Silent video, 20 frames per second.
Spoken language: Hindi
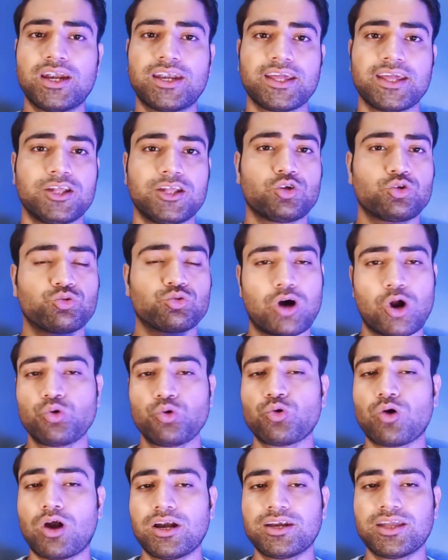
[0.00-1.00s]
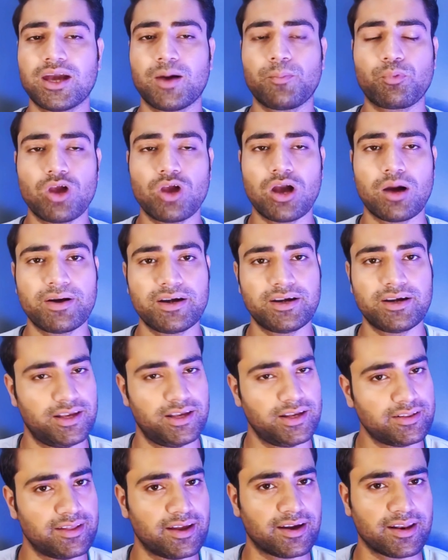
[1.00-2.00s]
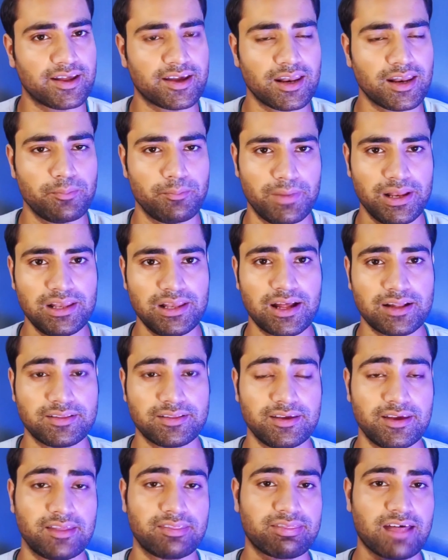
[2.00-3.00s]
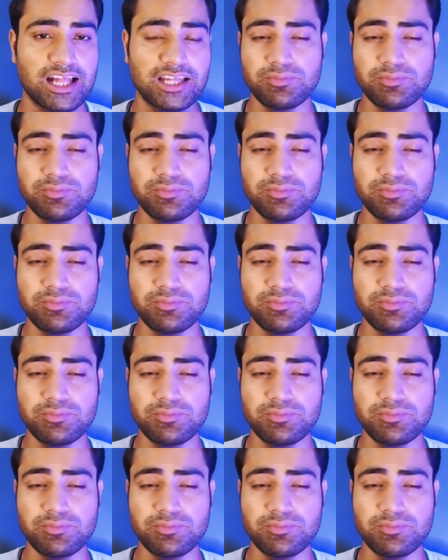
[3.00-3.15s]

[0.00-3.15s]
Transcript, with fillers: क्वालिटी की तो साउंड क्वालिटी आपको यहाँ पर ठीक देखने के लिए मिल जाती है